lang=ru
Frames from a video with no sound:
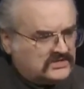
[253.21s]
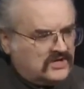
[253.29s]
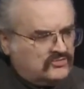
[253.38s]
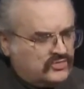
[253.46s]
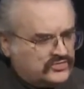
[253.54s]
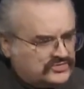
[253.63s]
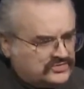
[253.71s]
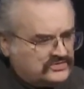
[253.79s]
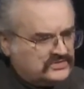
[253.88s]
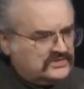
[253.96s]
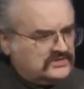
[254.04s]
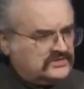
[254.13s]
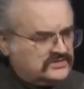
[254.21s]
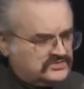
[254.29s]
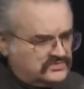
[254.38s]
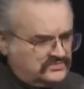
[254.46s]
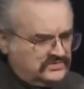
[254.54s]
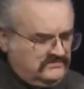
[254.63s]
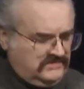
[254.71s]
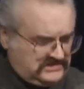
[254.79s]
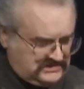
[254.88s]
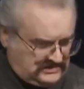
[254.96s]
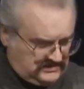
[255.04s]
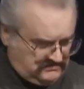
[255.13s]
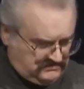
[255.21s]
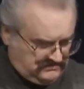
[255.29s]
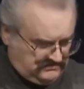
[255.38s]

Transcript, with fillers: она обрученная Христу невеста.